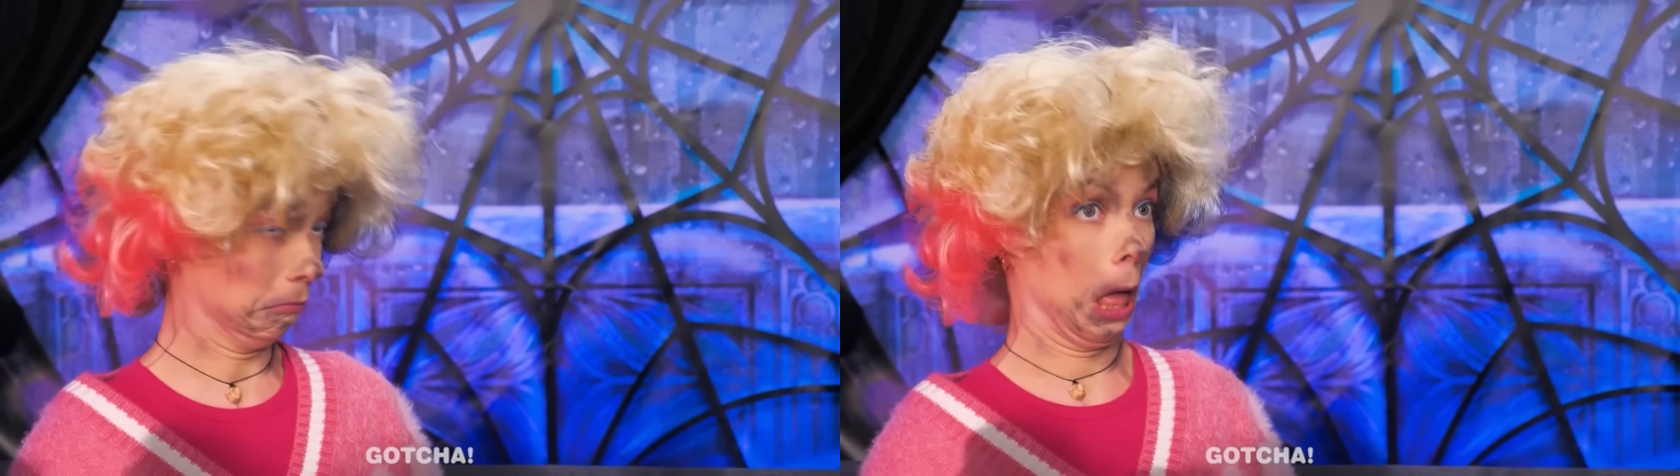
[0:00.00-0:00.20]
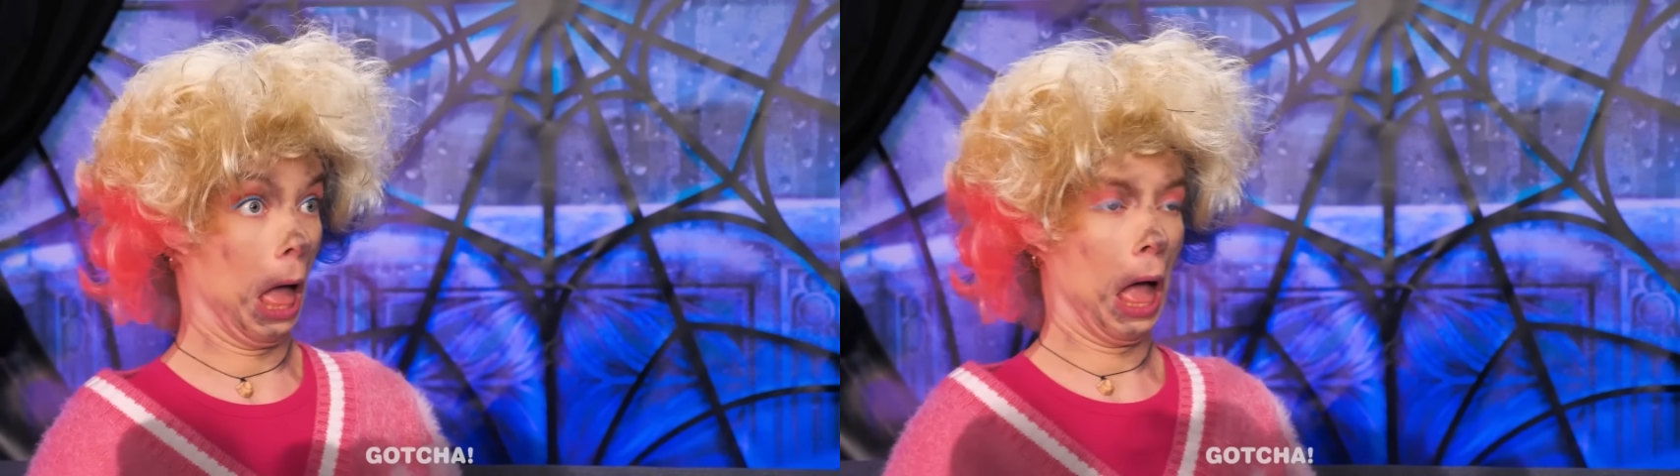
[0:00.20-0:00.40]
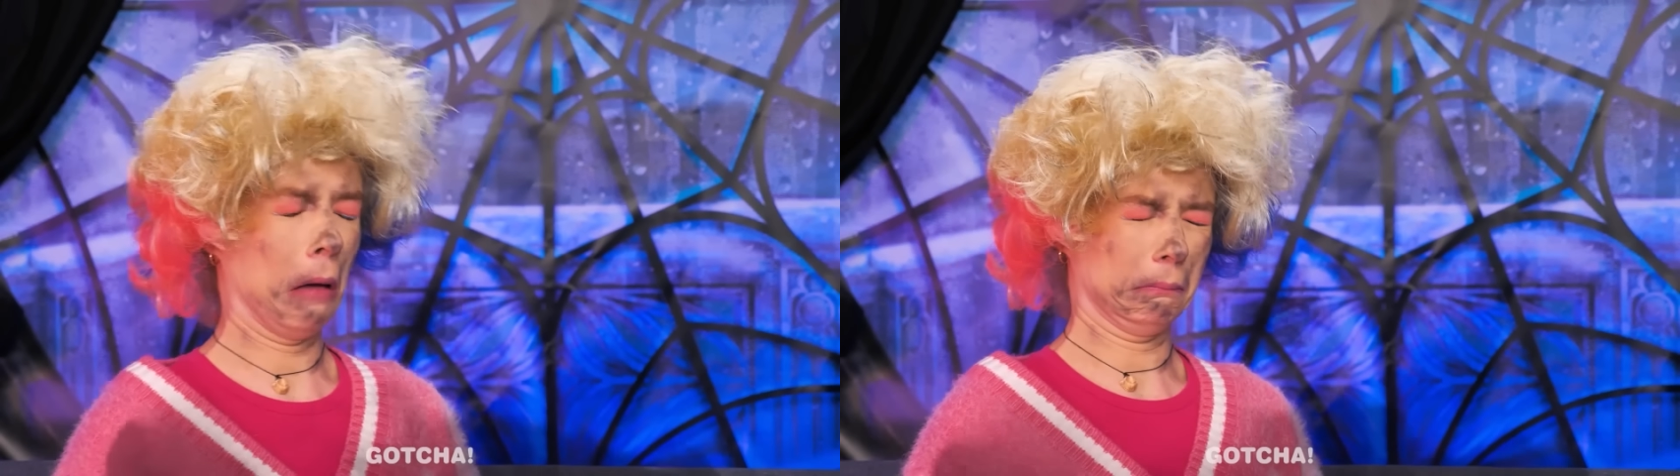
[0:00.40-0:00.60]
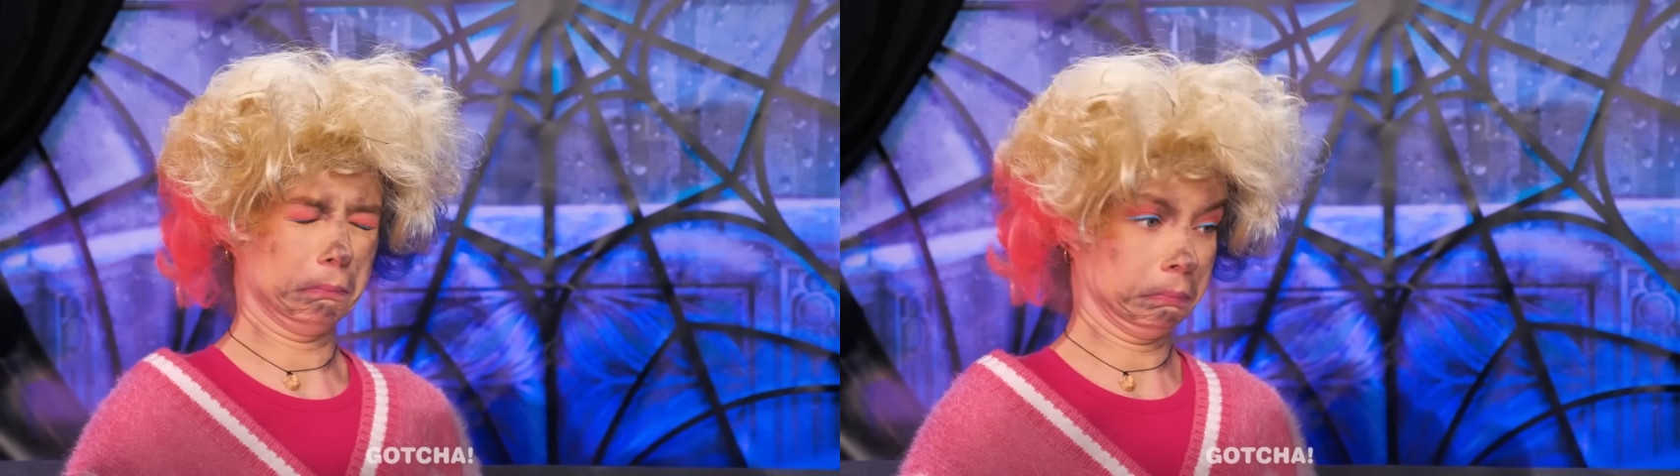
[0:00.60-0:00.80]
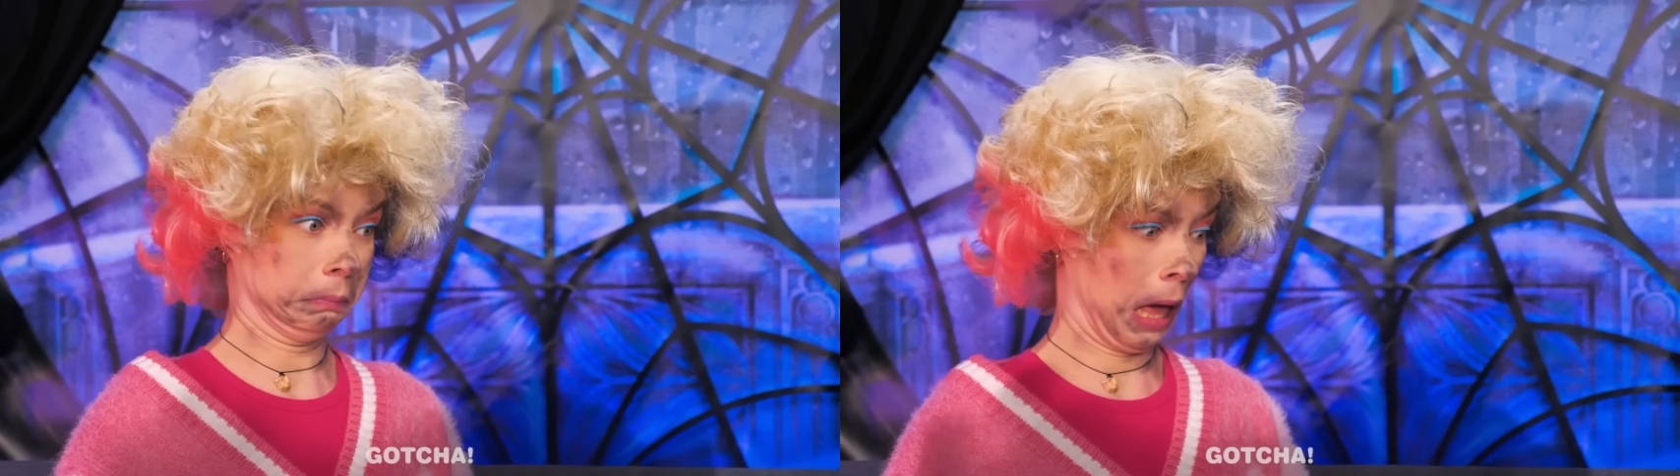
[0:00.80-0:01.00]
Wow,
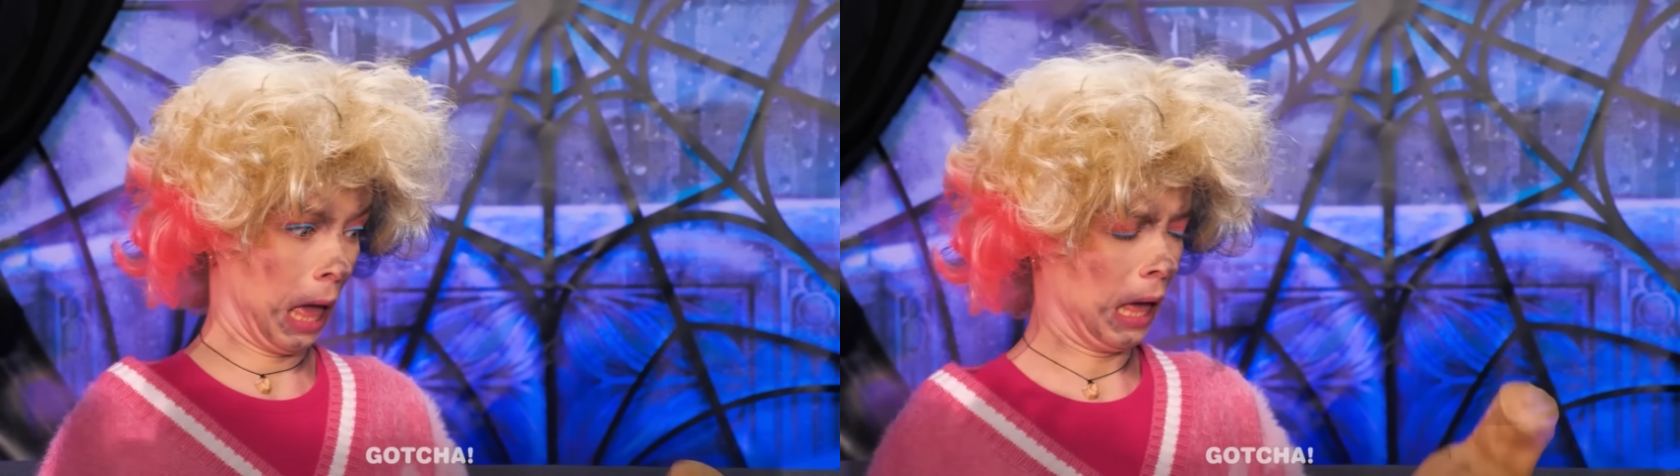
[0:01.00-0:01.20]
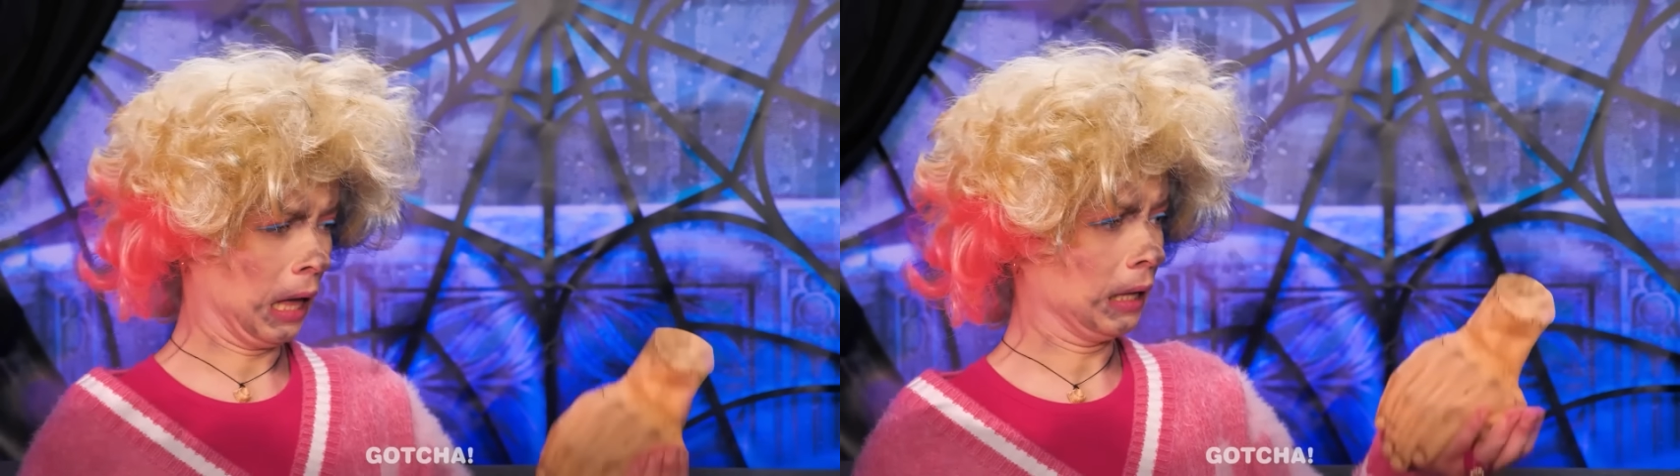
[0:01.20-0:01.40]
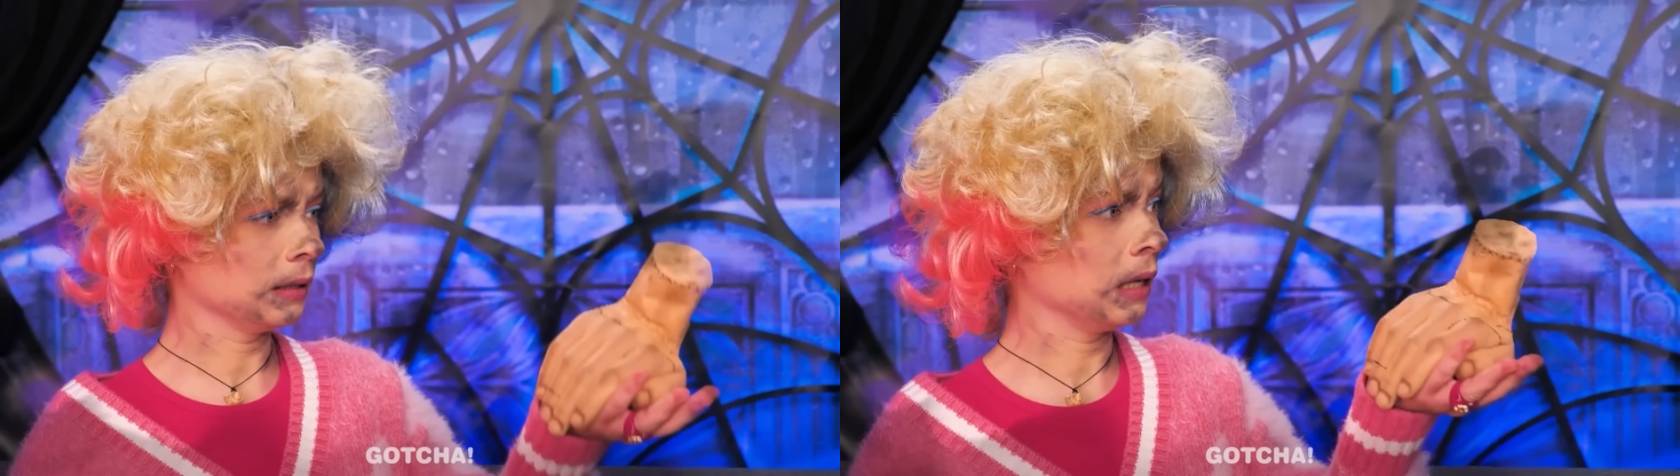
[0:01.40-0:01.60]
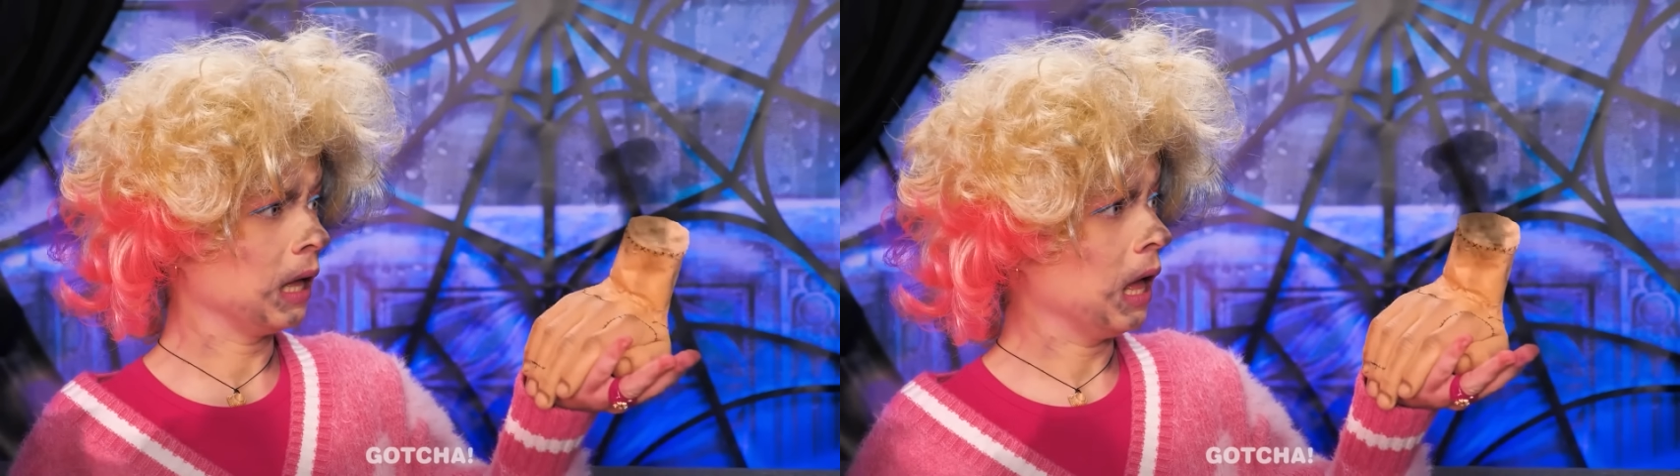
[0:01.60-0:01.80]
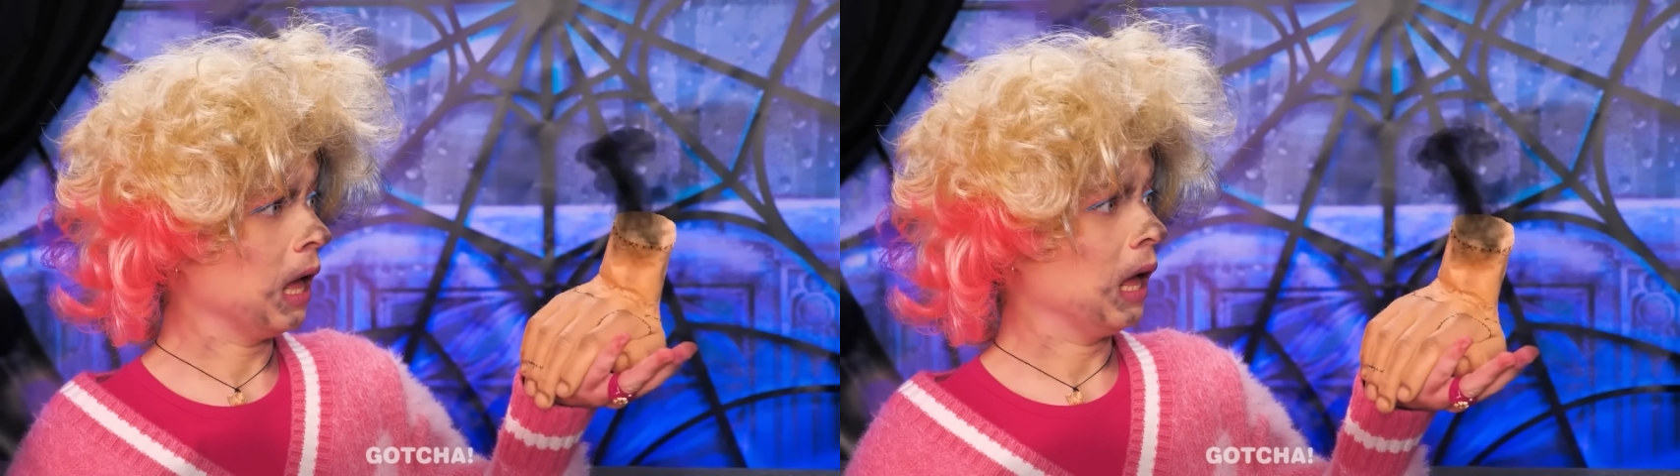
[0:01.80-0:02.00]

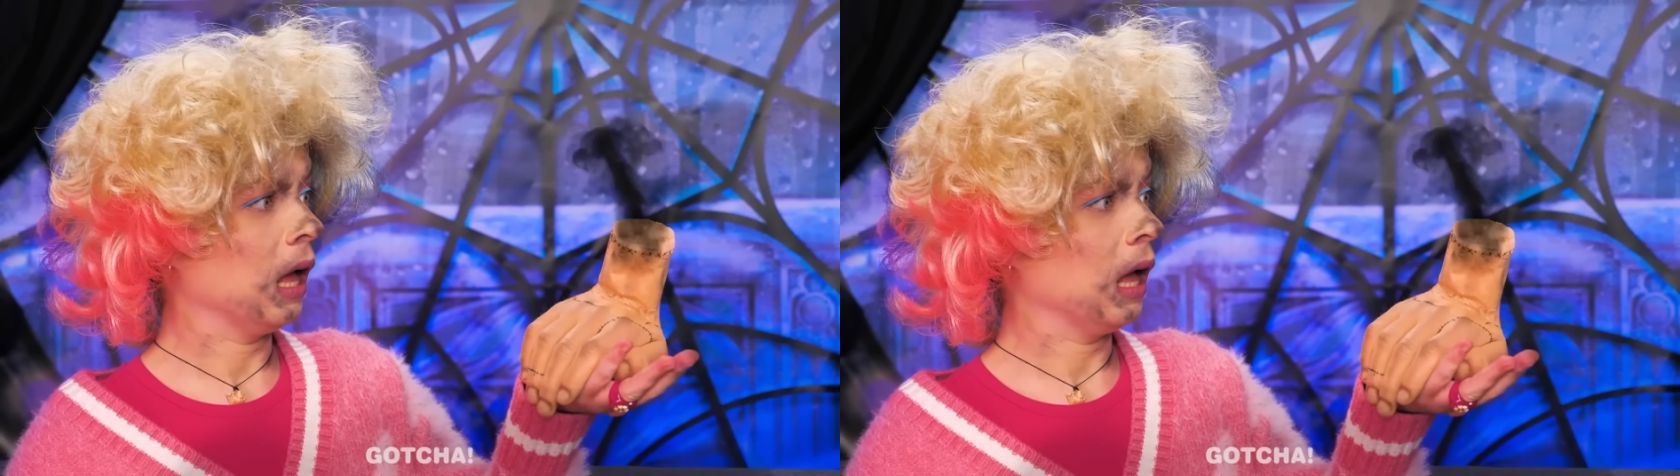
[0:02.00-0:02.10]
apa